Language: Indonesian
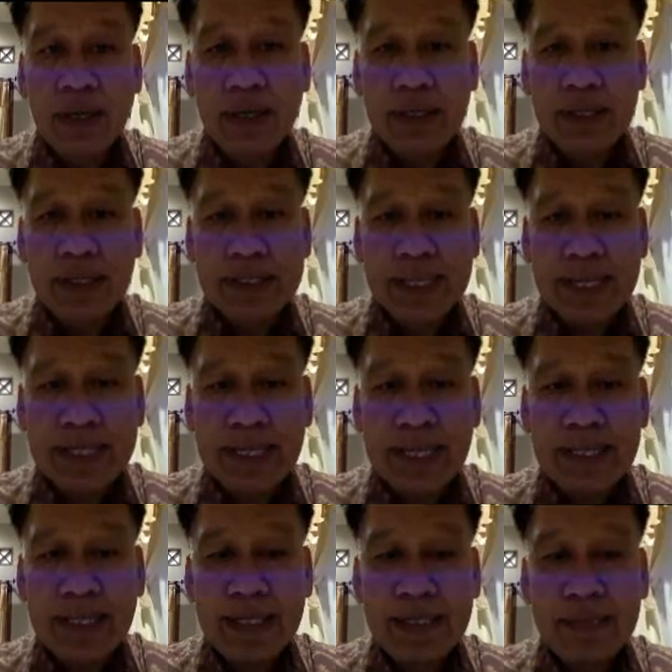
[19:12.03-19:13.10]
Ini saya katakan
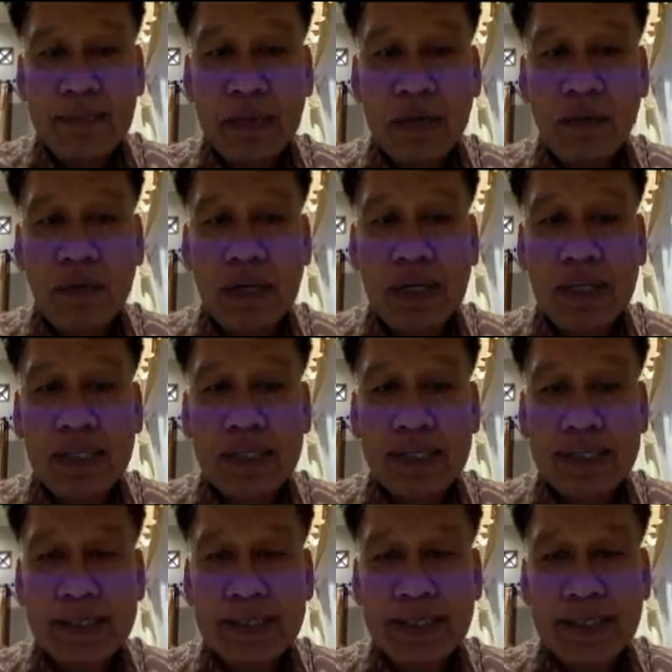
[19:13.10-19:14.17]
tadi bahwa
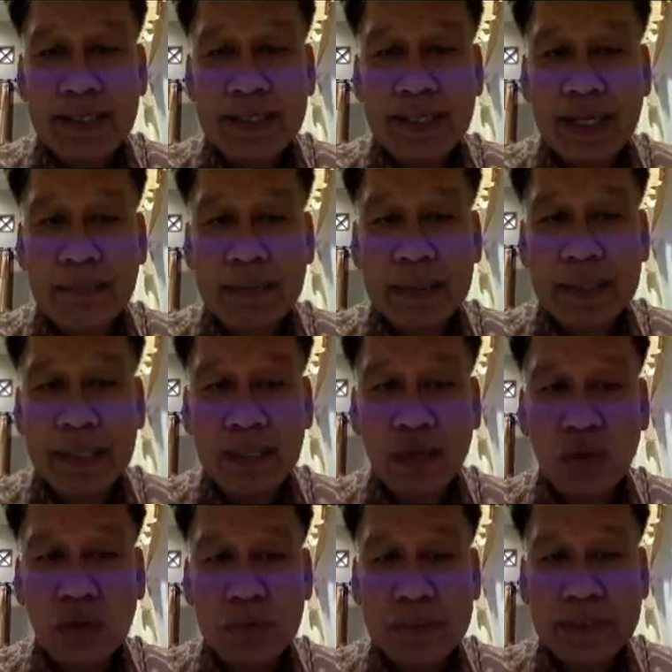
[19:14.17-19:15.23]
deteksi dini sangat penting
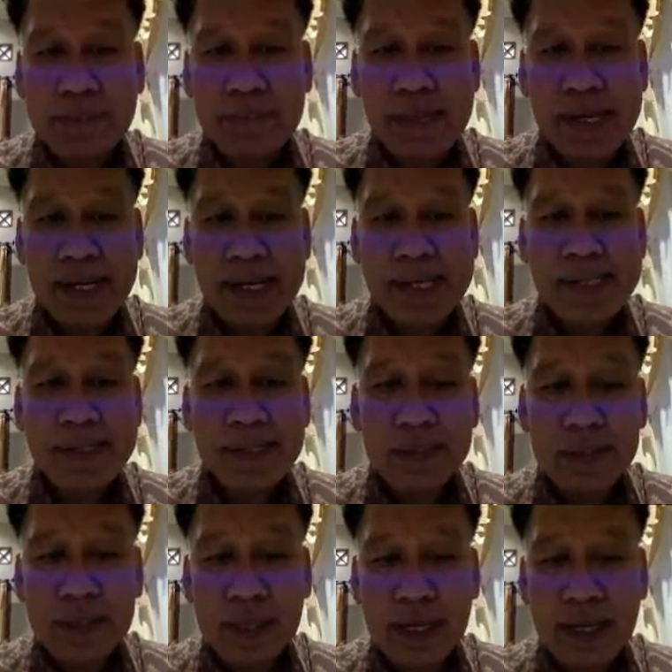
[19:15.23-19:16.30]
untuk dipertimbangkan
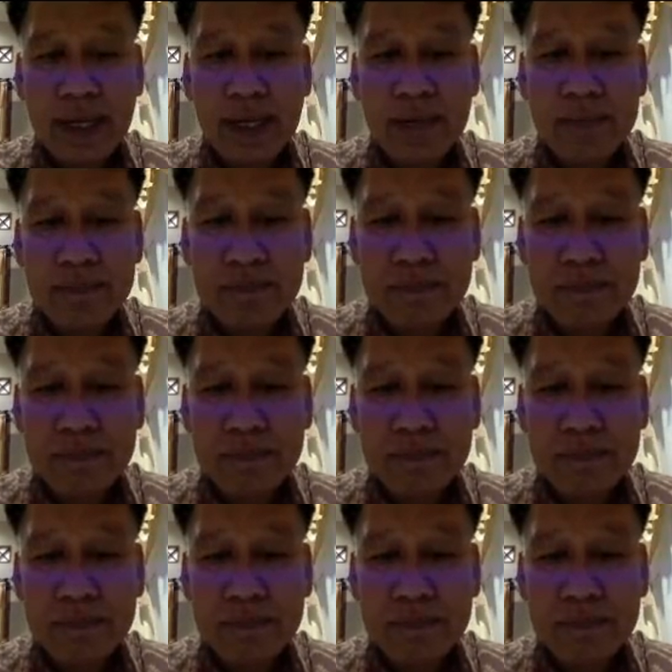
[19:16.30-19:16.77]
karena